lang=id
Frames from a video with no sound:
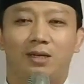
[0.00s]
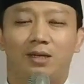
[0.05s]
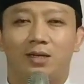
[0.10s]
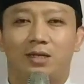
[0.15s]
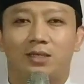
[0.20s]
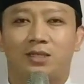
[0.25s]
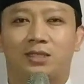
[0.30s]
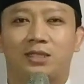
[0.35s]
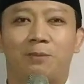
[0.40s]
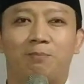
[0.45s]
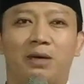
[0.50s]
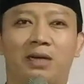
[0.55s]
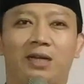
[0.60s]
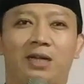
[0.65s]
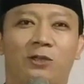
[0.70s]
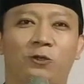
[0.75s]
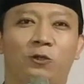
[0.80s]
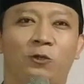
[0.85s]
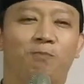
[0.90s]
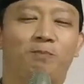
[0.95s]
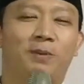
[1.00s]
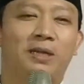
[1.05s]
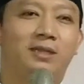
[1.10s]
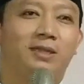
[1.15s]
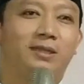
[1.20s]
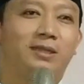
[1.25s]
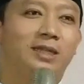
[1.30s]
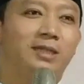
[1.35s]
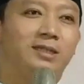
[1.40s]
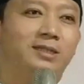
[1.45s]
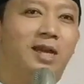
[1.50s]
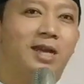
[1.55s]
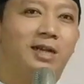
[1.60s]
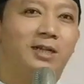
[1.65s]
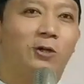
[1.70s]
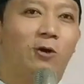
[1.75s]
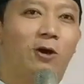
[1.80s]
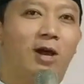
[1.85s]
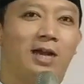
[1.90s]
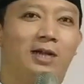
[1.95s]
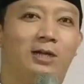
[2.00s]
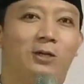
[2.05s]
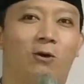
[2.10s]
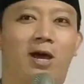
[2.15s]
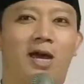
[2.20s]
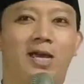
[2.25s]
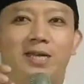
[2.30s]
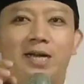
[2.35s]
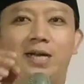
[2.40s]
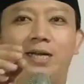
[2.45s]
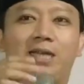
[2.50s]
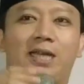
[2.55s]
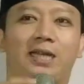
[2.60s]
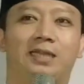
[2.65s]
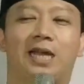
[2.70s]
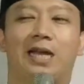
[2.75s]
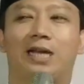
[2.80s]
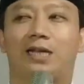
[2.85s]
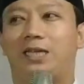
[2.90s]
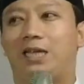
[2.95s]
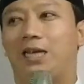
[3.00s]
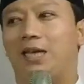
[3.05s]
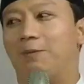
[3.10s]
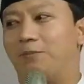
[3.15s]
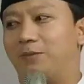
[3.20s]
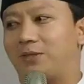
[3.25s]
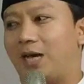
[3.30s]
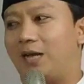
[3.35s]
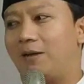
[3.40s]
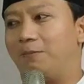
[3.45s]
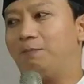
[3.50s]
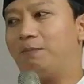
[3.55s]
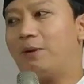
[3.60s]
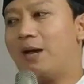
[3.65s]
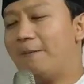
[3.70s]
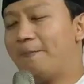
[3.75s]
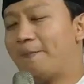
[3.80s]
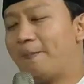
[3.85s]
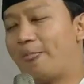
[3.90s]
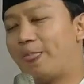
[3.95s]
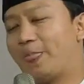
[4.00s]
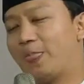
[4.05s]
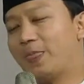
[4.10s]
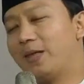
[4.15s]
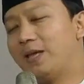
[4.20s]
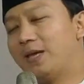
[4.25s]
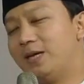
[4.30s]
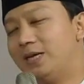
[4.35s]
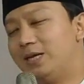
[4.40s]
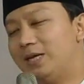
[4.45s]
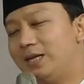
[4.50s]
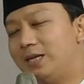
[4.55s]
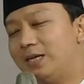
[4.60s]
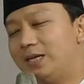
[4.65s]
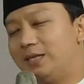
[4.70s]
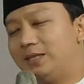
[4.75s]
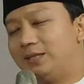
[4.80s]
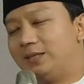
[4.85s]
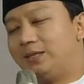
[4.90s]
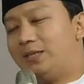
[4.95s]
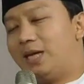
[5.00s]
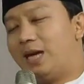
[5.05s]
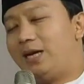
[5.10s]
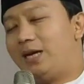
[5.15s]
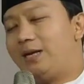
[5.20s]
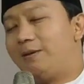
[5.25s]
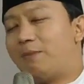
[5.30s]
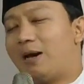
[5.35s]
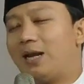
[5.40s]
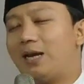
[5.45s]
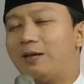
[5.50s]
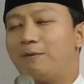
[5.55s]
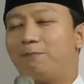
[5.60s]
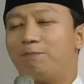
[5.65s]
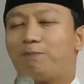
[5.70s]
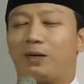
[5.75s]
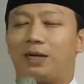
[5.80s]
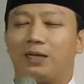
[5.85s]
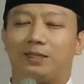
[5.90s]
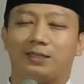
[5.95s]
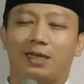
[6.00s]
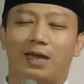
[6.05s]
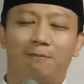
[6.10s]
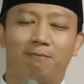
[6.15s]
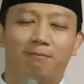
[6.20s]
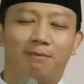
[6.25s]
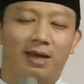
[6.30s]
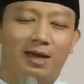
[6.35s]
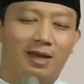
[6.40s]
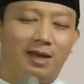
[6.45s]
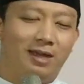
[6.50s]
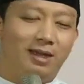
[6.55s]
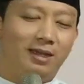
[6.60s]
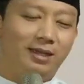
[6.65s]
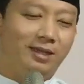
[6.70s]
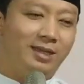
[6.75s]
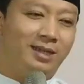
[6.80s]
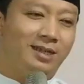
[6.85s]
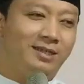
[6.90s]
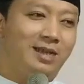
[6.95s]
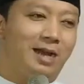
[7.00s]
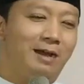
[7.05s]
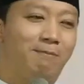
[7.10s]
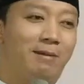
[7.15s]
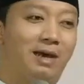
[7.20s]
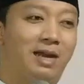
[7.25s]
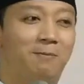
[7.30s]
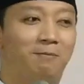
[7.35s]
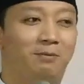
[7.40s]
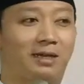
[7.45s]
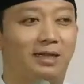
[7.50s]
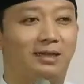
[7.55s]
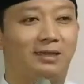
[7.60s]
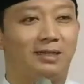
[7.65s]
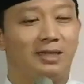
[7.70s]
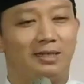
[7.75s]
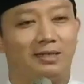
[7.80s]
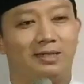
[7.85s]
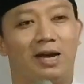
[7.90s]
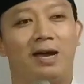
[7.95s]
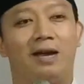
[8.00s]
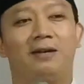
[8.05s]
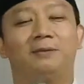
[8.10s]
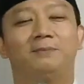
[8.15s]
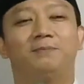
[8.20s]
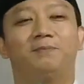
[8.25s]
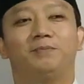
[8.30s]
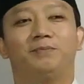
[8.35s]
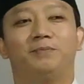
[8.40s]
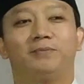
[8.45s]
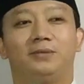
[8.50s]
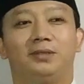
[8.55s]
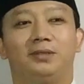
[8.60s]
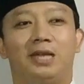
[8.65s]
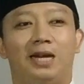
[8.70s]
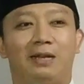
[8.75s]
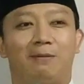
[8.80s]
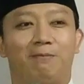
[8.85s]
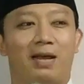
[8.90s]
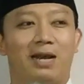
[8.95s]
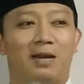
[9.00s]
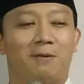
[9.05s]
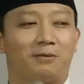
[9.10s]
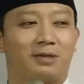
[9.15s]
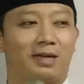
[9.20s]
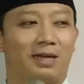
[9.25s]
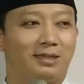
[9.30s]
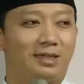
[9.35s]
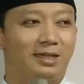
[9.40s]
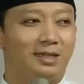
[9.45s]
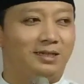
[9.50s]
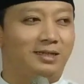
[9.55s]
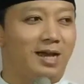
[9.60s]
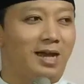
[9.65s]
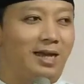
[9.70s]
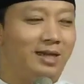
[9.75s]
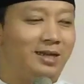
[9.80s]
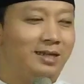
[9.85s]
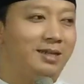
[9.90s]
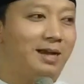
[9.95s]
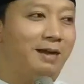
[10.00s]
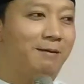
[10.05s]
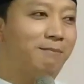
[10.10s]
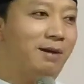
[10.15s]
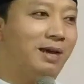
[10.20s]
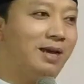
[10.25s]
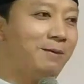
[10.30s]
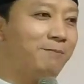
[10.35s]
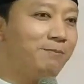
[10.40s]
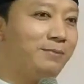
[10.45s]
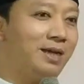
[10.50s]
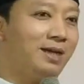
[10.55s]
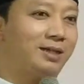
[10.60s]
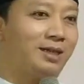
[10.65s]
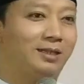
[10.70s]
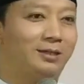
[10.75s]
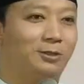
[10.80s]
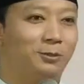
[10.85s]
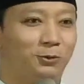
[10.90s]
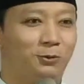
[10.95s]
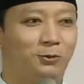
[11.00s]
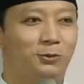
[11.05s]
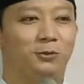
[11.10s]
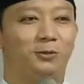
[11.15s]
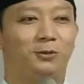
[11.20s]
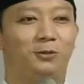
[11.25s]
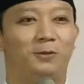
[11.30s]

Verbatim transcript: Sebegitu pentingnya doa-doa yang kita kirimkan Pak Dari malam pertama hingga malam ketiga Dari malam ketiga hingga malam yang ketujuh